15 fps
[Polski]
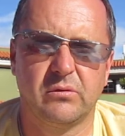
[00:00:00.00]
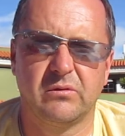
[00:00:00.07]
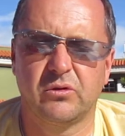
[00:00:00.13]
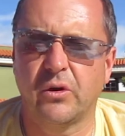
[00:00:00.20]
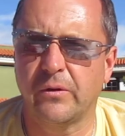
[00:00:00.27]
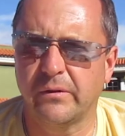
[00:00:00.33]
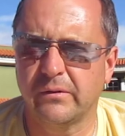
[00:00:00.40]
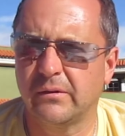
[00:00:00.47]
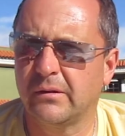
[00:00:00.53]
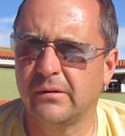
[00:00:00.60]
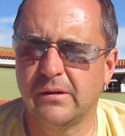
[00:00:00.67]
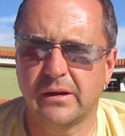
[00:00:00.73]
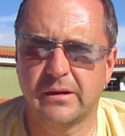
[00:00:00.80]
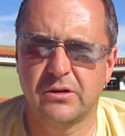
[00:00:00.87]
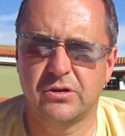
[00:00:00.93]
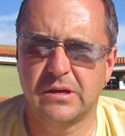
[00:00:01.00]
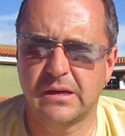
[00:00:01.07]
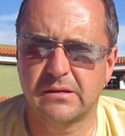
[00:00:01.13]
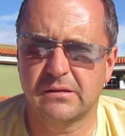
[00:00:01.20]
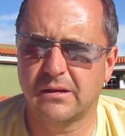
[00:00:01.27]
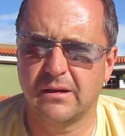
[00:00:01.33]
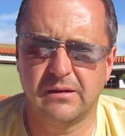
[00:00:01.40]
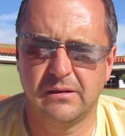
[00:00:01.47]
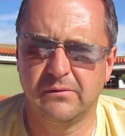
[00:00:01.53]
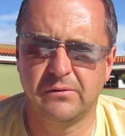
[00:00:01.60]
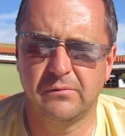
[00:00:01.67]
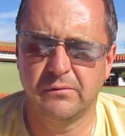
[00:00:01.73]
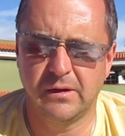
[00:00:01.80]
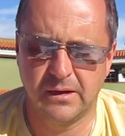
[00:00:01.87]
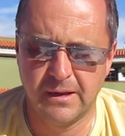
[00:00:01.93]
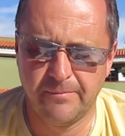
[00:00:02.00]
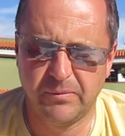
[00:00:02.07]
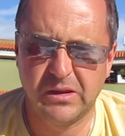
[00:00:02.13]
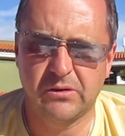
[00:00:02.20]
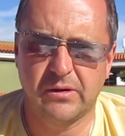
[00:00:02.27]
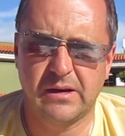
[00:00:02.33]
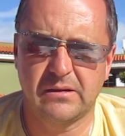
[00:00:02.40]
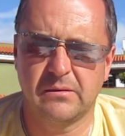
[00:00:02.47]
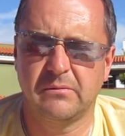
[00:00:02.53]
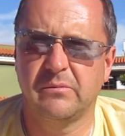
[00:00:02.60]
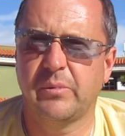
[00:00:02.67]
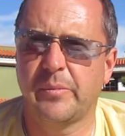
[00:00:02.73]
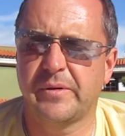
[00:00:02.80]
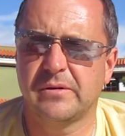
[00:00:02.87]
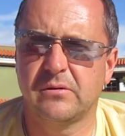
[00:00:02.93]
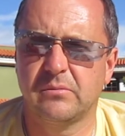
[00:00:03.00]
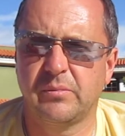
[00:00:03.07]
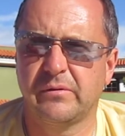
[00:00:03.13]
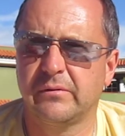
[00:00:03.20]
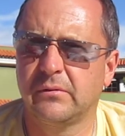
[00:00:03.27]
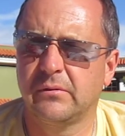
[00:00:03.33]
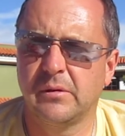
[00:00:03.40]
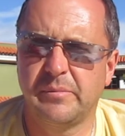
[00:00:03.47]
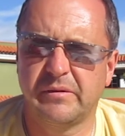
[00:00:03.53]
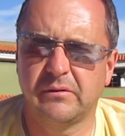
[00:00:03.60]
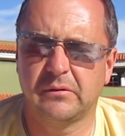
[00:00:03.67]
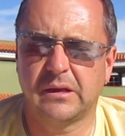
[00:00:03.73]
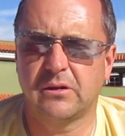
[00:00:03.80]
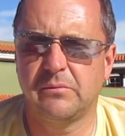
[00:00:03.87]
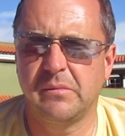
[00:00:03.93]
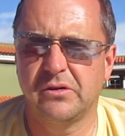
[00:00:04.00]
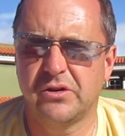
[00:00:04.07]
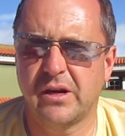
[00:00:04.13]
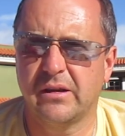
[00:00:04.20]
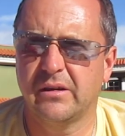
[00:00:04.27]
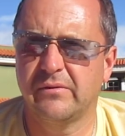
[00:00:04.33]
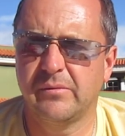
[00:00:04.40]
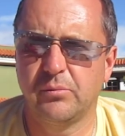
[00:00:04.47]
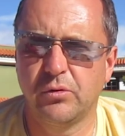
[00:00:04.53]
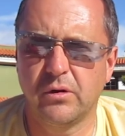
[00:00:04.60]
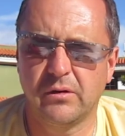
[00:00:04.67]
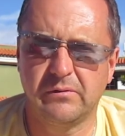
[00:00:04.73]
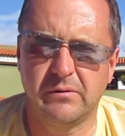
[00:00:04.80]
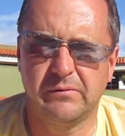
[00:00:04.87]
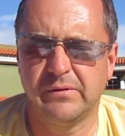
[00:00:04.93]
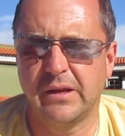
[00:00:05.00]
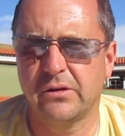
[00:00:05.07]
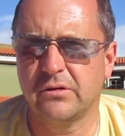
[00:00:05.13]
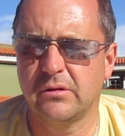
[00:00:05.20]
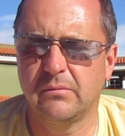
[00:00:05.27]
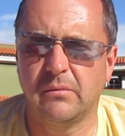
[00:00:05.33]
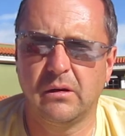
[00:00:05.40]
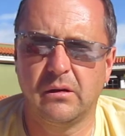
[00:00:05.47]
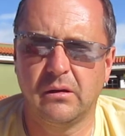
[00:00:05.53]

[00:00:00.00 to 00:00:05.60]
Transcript: torty, jakieś ciastka i w ogóle. I to razem po prostu powoduje pewną taką mieszankę wybuchową w naszym